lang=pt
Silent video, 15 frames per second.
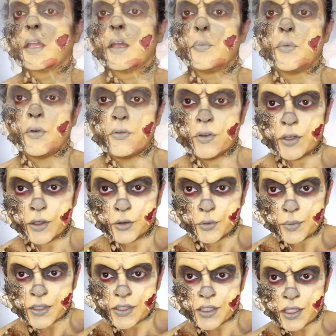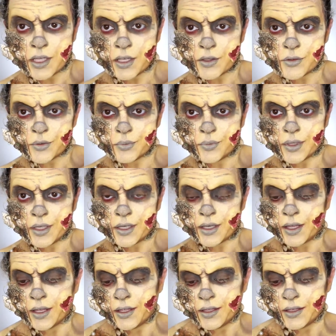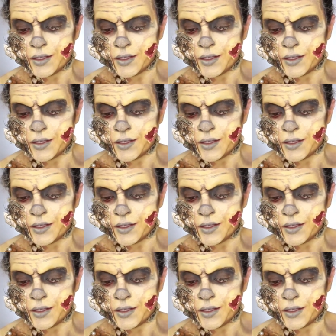Acabou virando uma sereia zumbi, né?